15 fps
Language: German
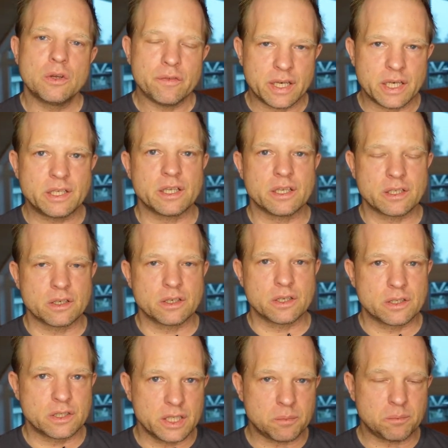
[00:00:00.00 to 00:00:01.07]
Wenn dich das
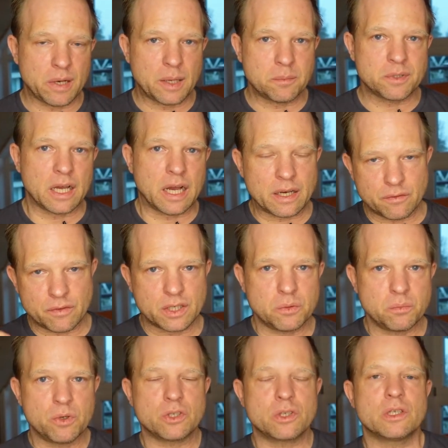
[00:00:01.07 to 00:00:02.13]
interessiert, bleib dran, weil
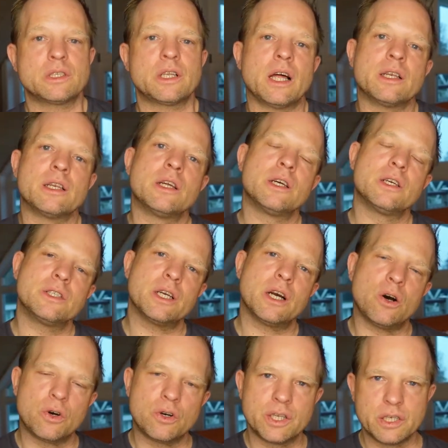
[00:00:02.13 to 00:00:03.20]
ich möchte dann
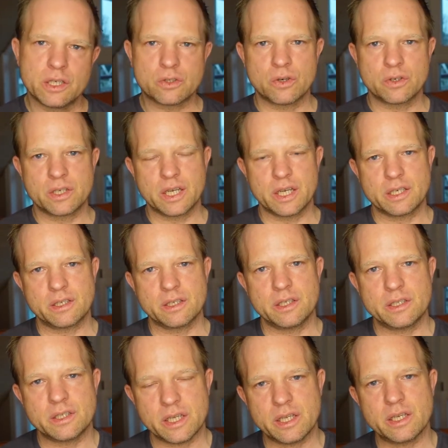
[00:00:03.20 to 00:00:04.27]
dir auch hier konkrete
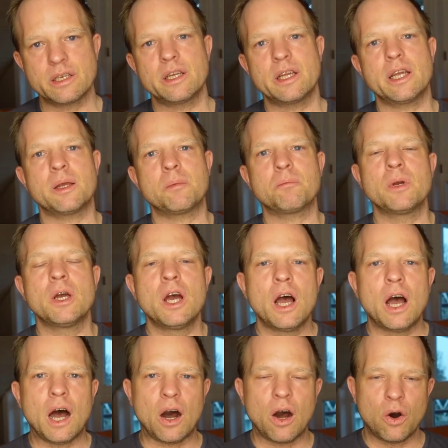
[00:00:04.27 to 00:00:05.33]
Ideen geben,
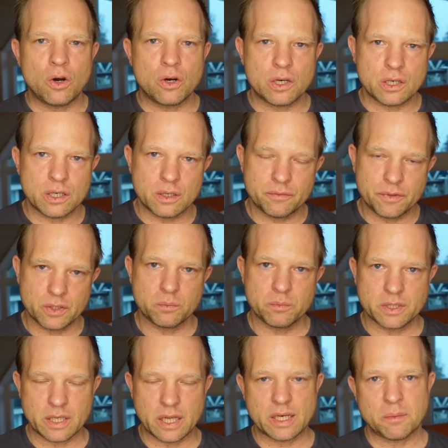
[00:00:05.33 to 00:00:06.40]
auch äh, wie du
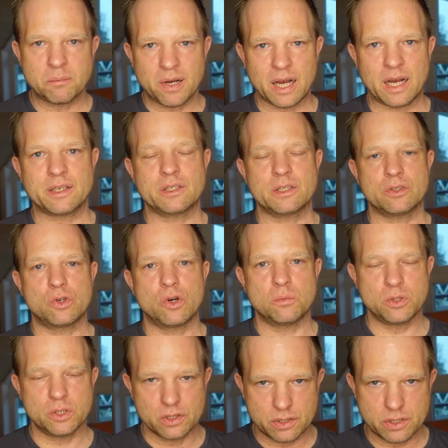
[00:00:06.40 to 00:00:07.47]
mit deiner Partnerin
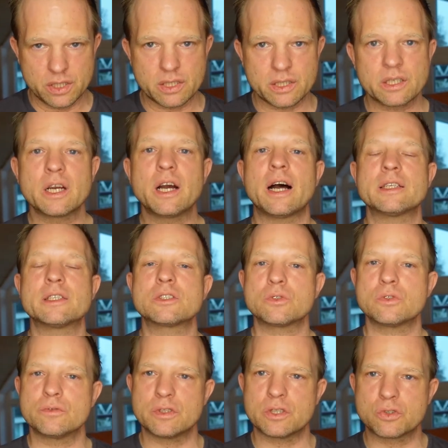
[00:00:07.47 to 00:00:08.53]
kommunizieren kannst
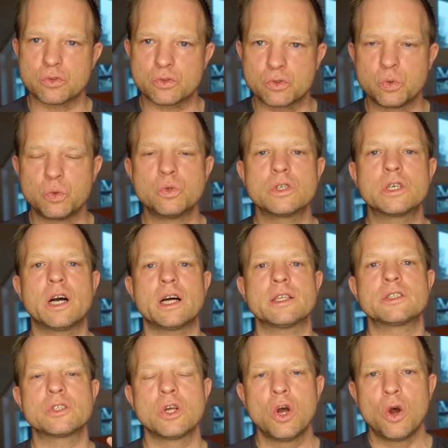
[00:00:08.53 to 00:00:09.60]
und was du tun
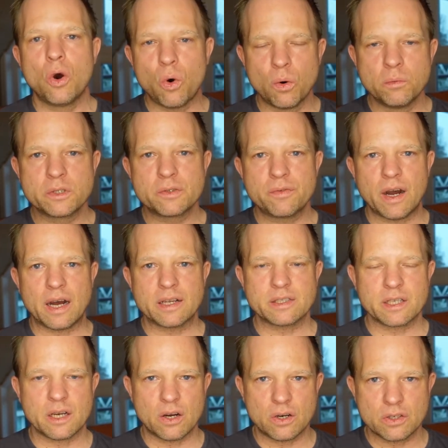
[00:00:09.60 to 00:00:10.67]
kannst, um
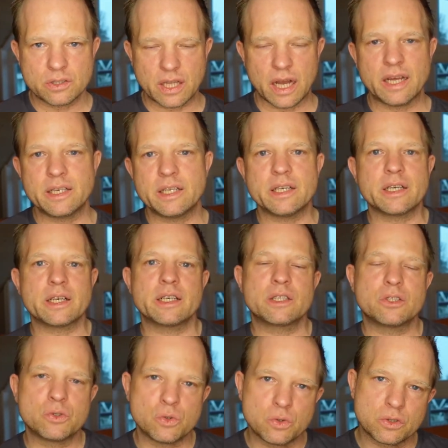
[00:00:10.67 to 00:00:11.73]
quasi auch deine
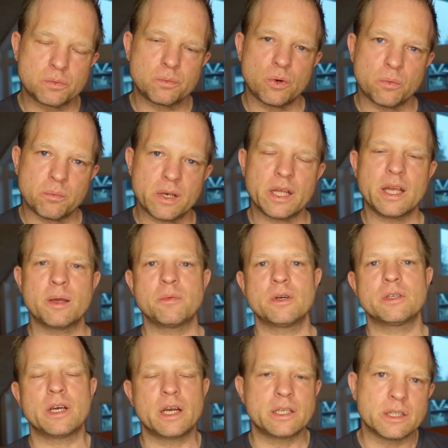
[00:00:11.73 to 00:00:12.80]

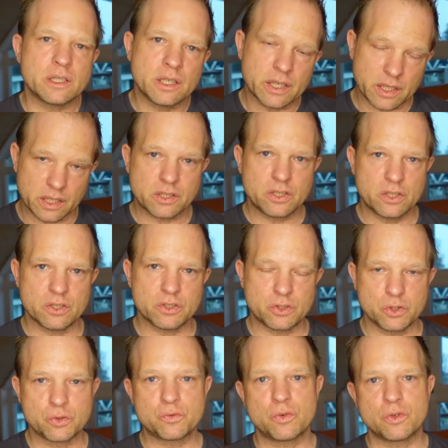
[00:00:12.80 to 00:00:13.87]
Erektionsprobleme, deine erektile
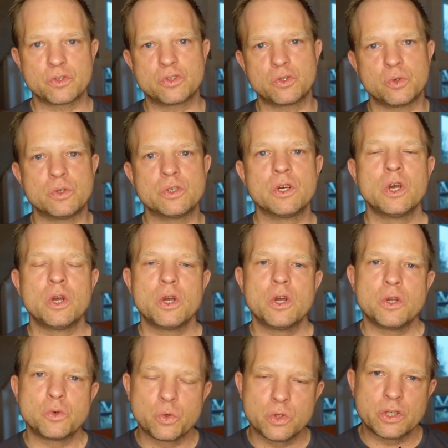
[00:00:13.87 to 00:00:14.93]
Dysfunktion
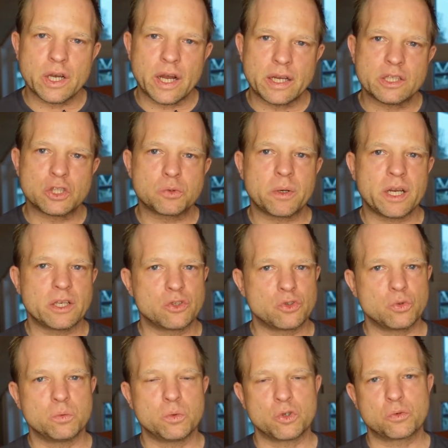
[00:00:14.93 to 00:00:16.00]
durch ein entsprechendes
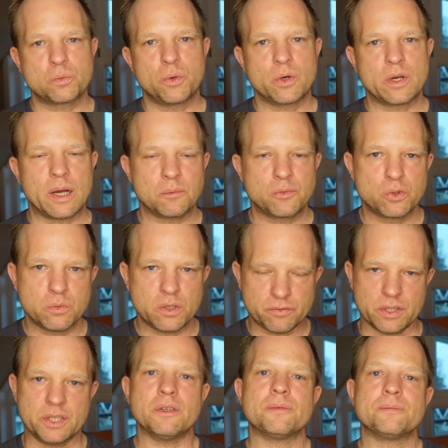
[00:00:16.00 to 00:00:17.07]
Übungsprogramm zu
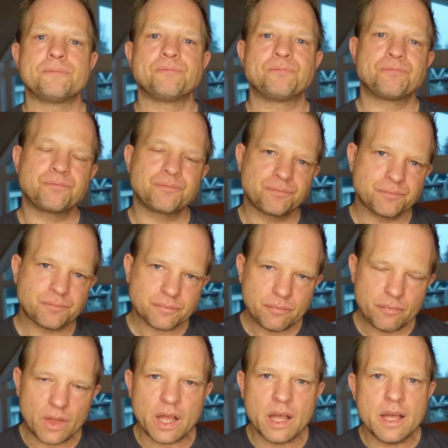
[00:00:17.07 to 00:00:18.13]
überwinden.
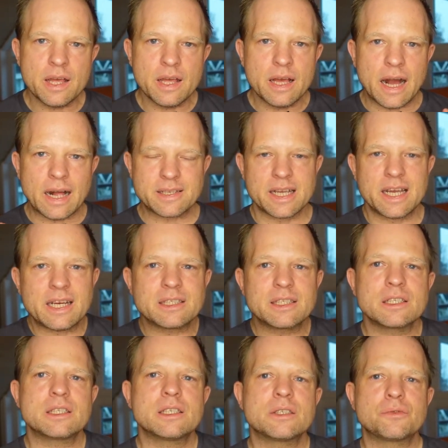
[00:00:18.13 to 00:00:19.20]
Als
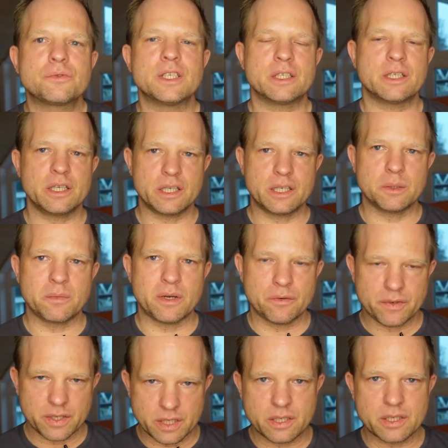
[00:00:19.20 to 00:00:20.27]
erstes ist, finde ich,
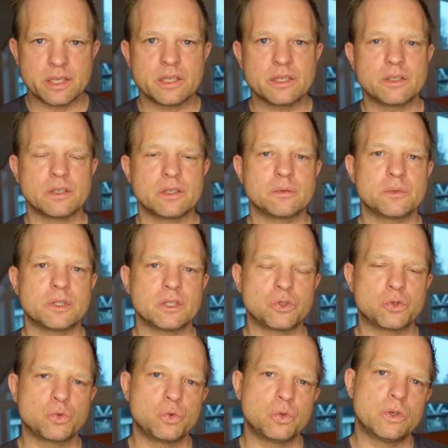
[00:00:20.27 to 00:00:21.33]
immer wichtig, äh,
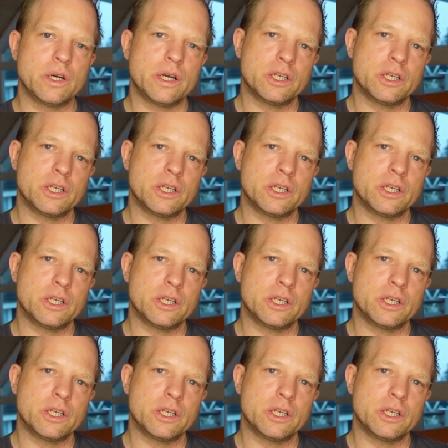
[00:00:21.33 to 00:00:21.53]
dass du